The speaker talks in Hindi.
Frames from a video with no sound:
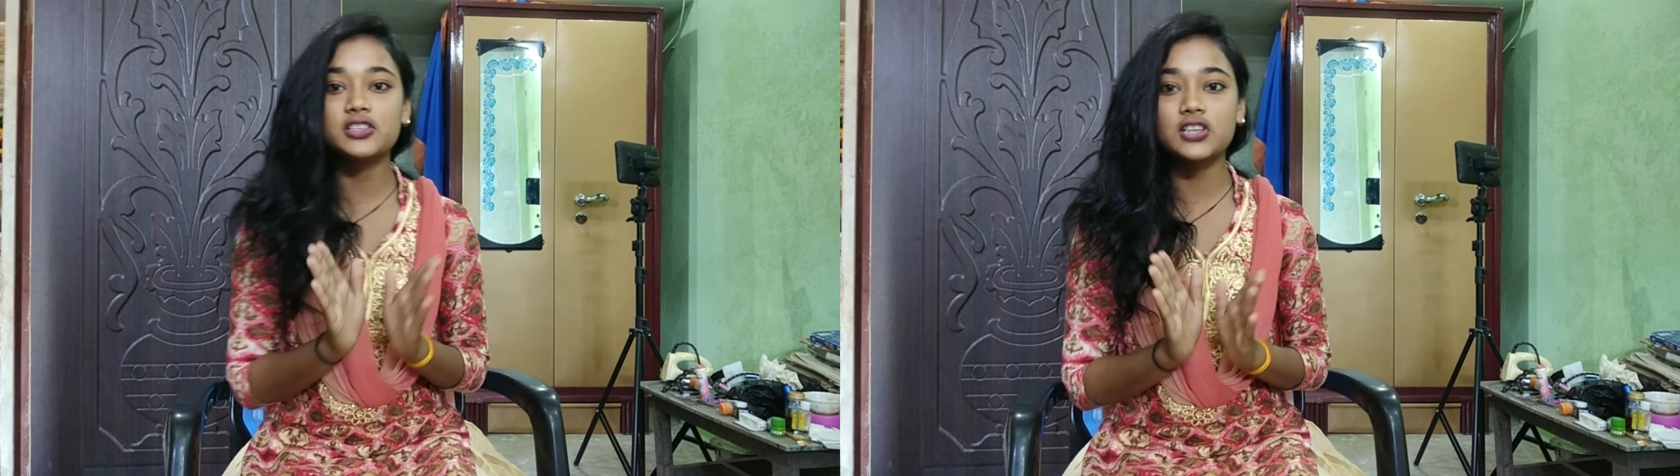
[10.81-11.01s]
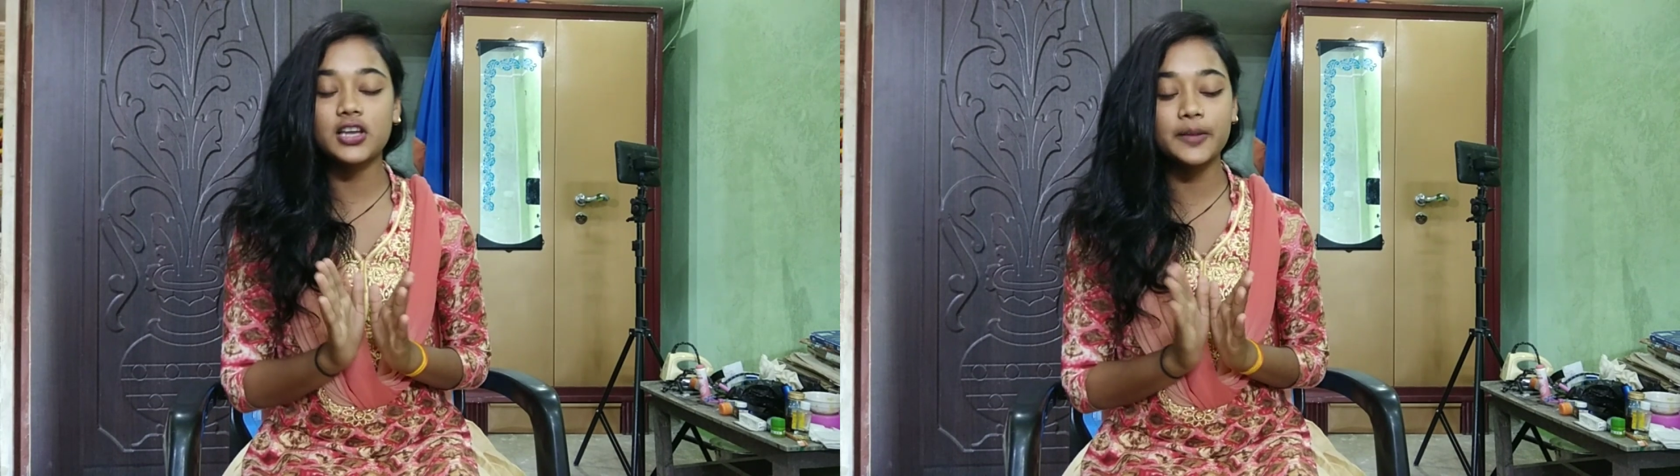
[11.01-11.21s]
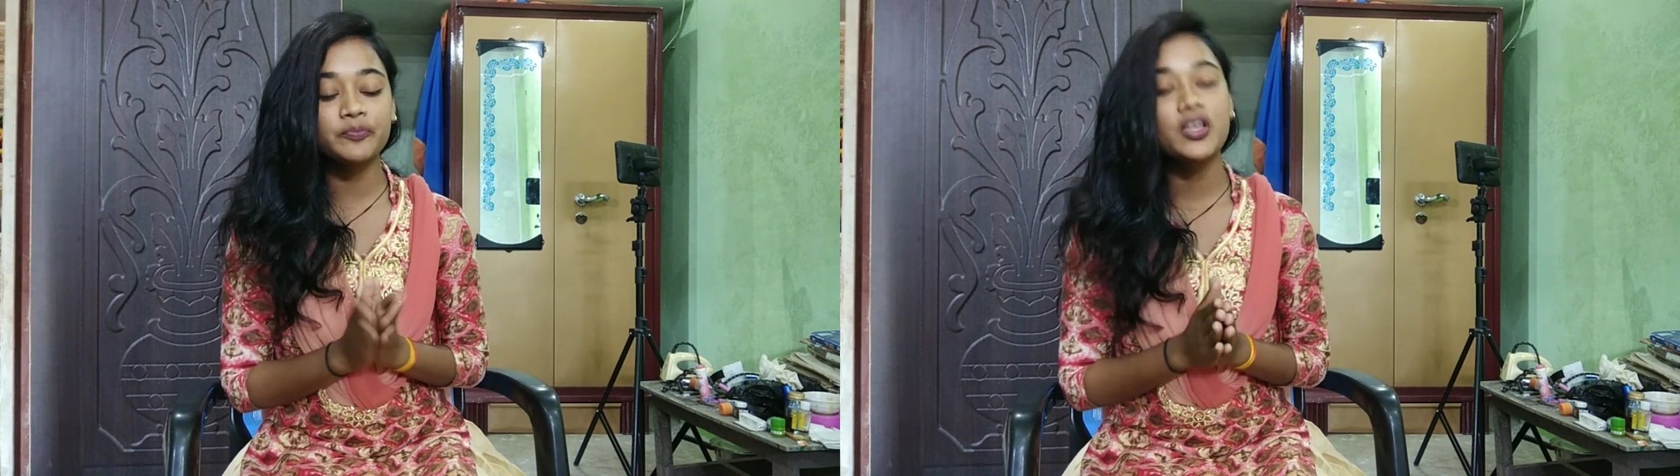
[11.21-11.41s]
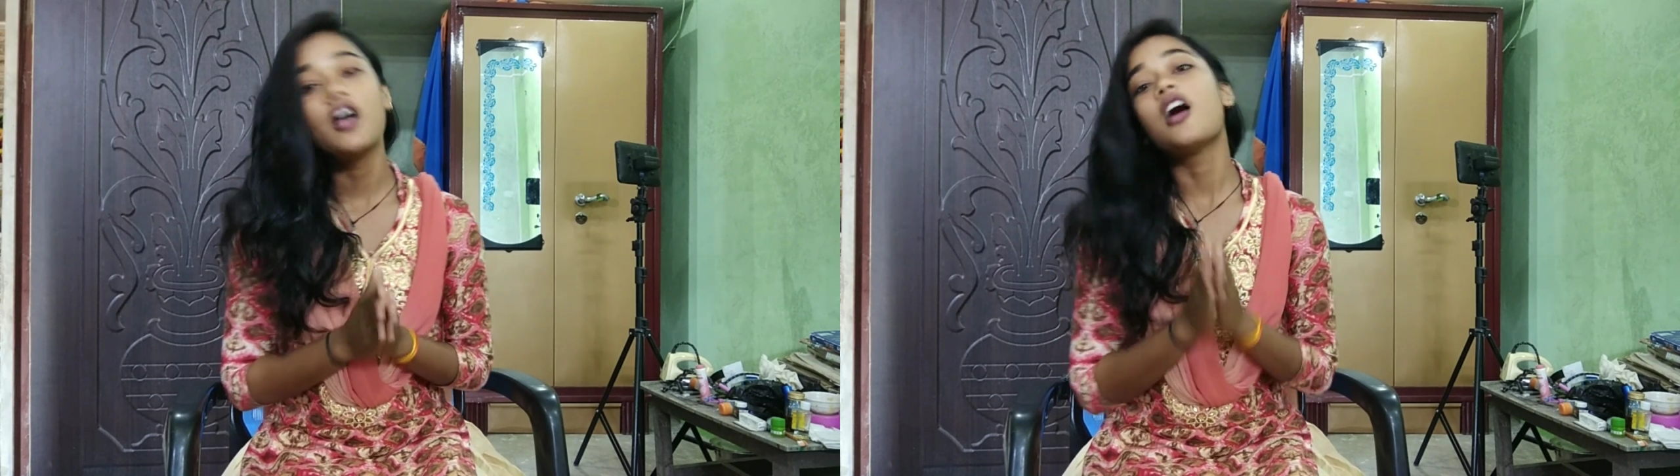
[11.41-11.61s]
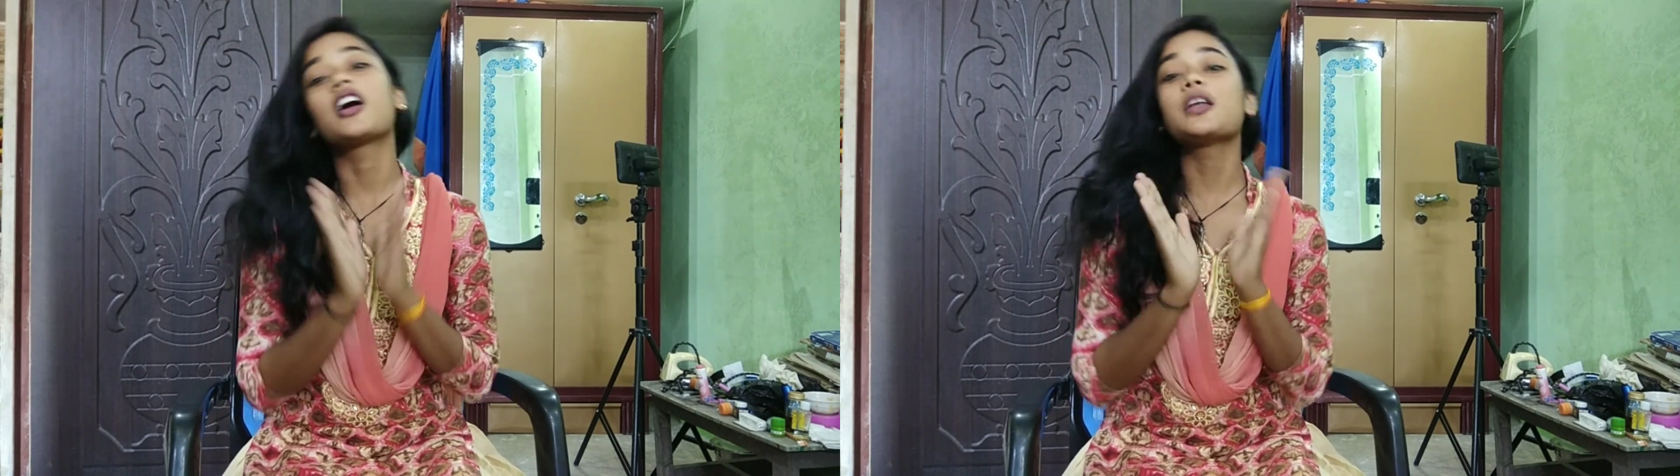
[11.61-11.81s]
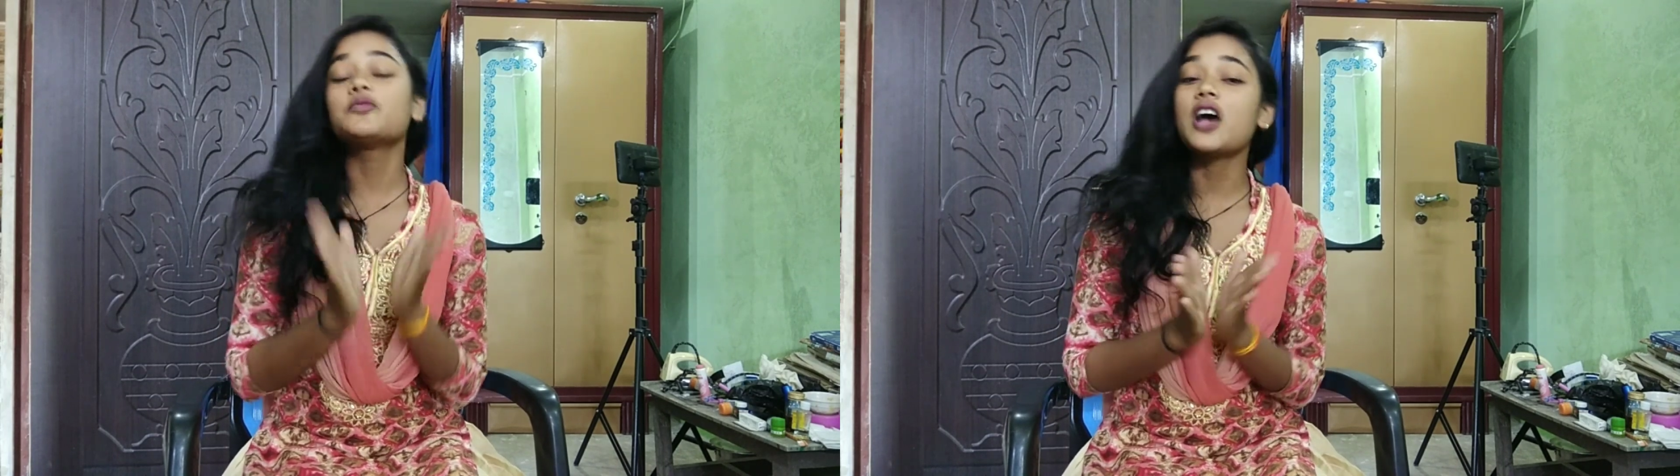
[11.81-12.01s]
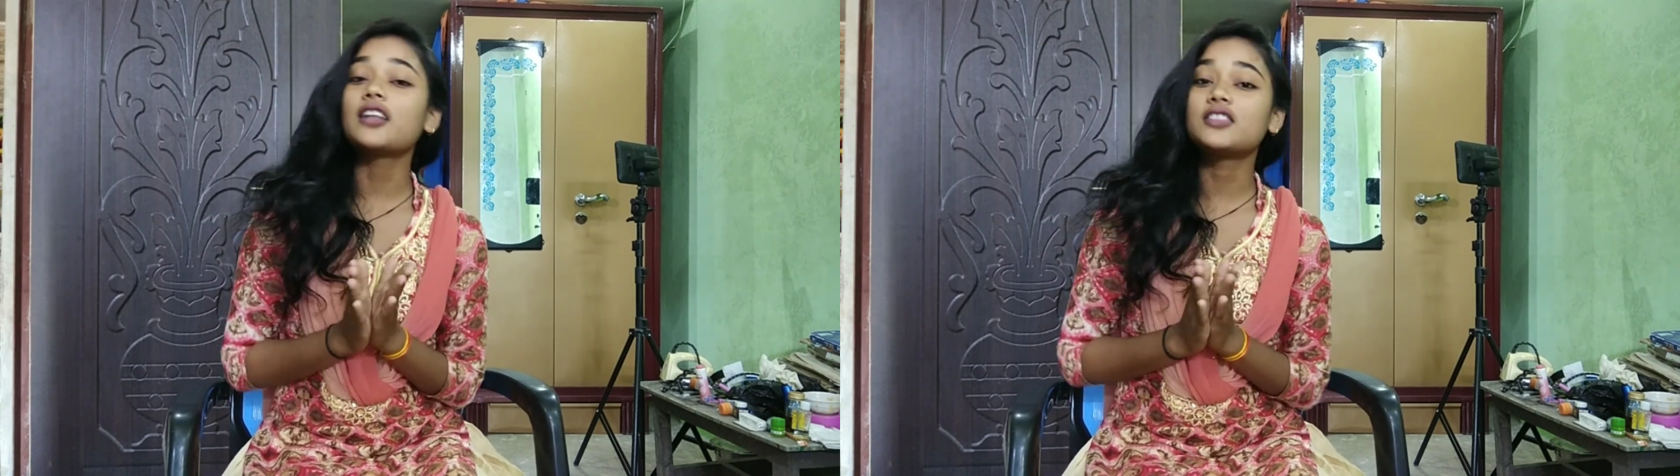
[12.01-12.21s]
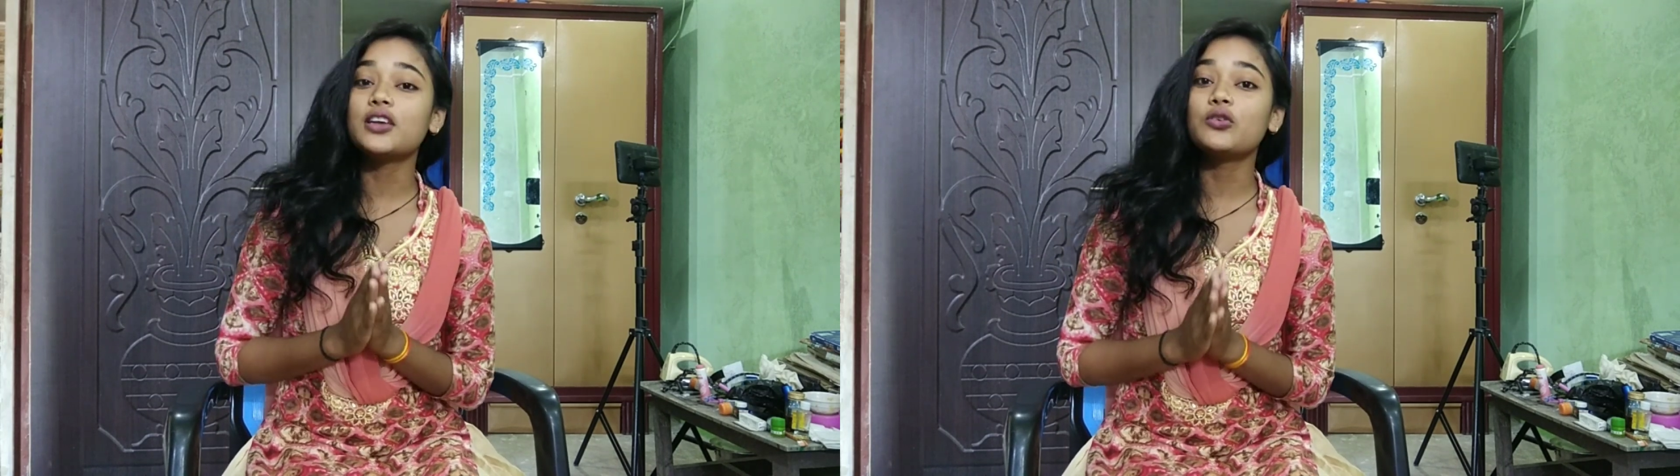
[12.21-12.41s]
मिल सके अगर आप
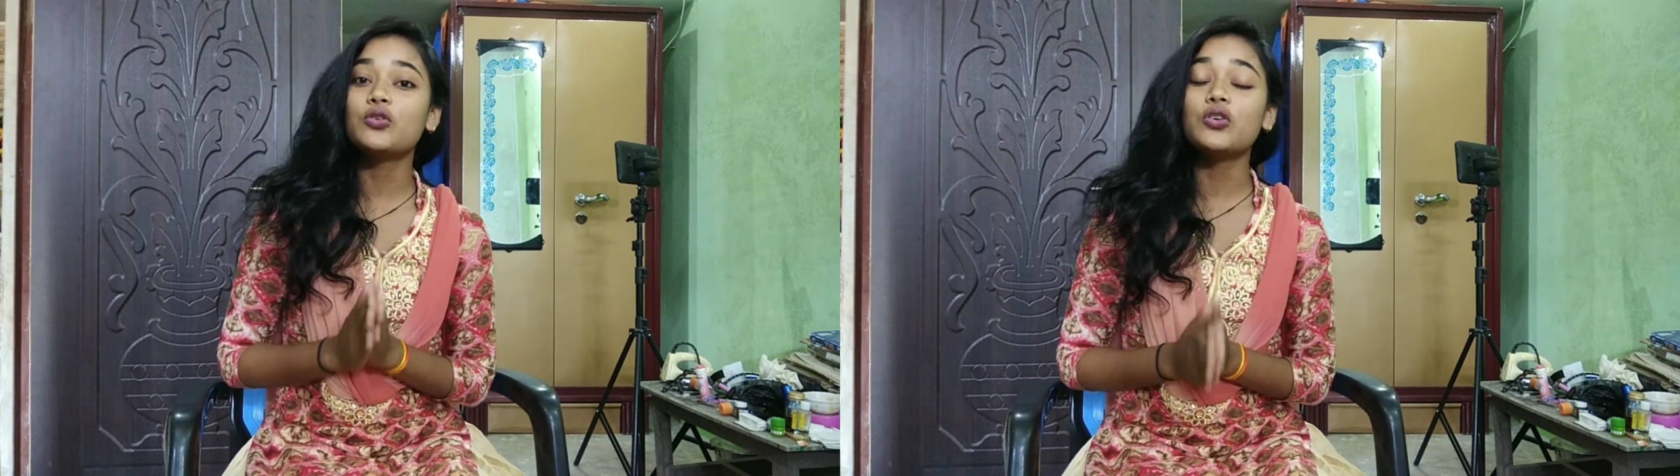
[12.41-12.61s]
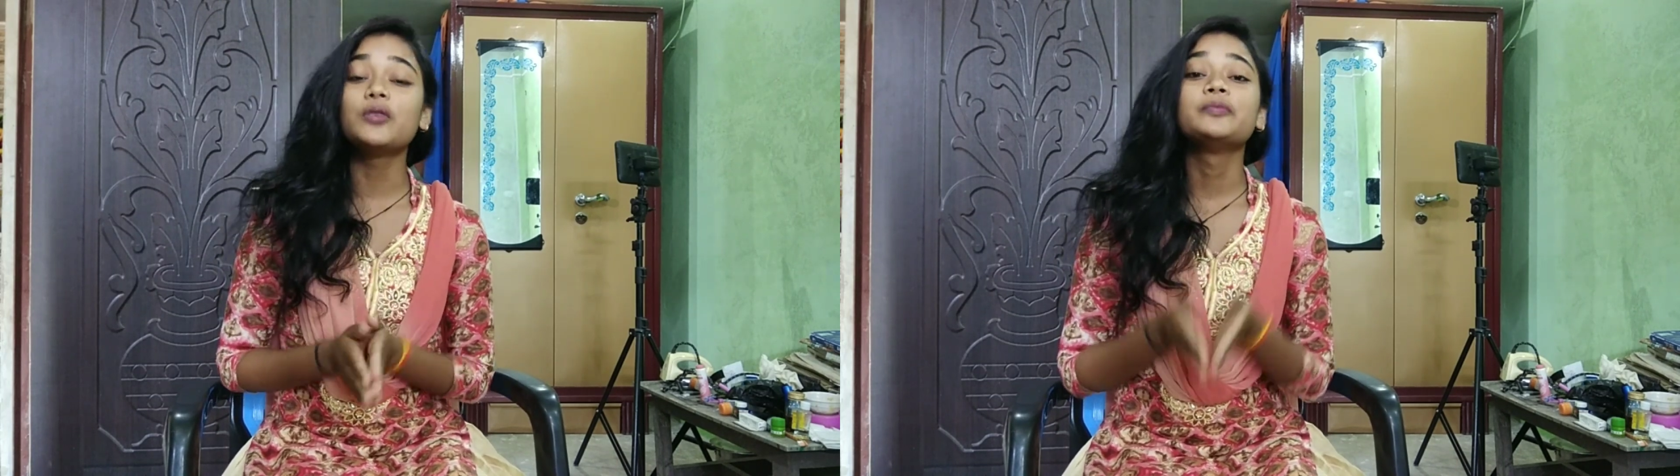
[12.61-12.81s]
चाहते हो